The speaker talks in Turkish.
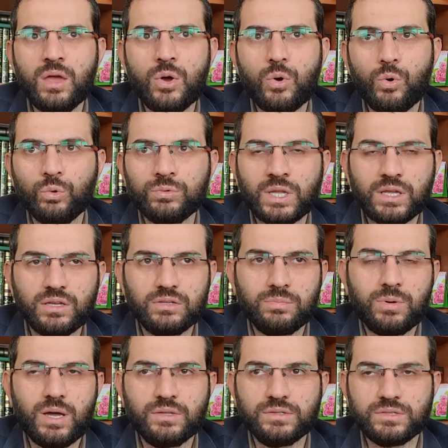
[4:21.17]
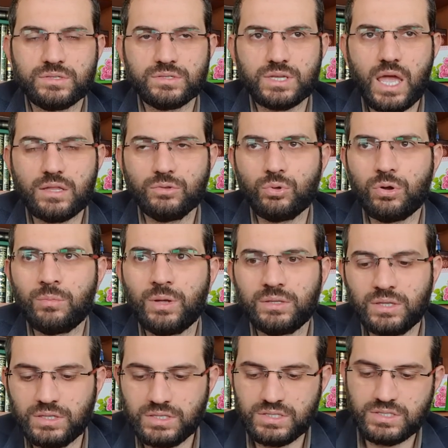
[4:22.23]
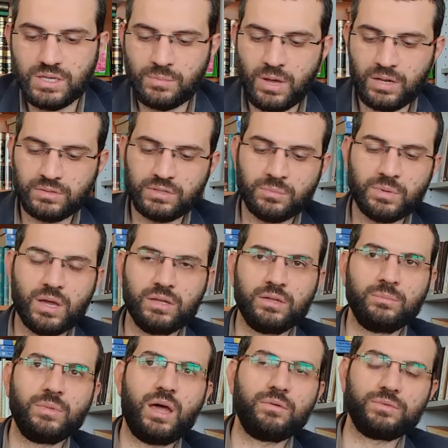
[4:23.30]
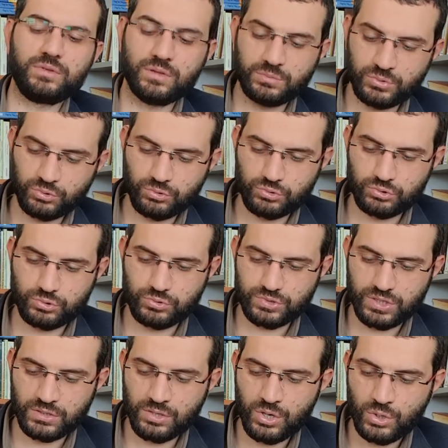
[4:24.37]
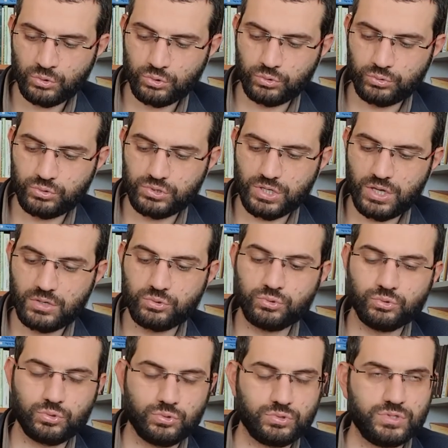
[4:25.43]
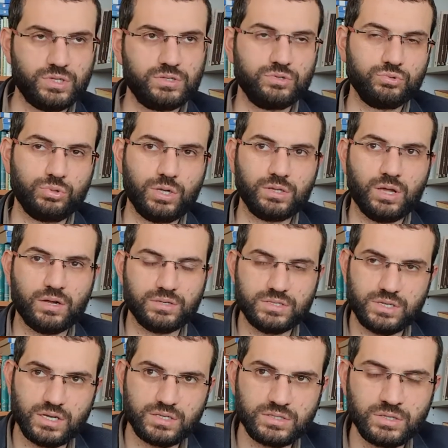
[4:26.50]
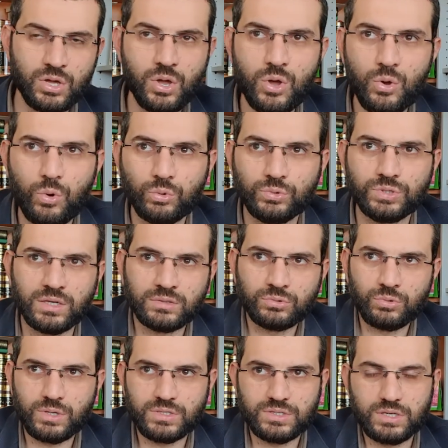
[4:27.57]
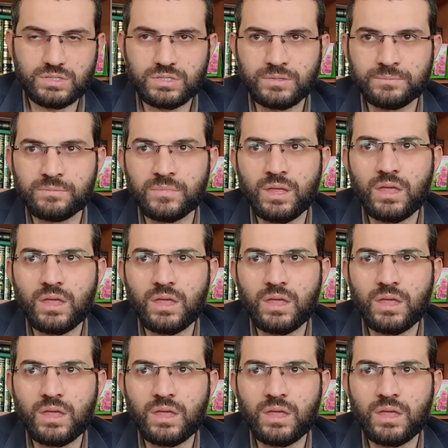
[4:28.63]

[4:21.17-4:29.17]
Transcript: onunla irtibatınızı yani normalde iyi zamanında bir adamla haftada bir görüşüyorsan kötüyse her gün görüşeceksin. Sürekli arayacaksın. Onun yanında olacaksın.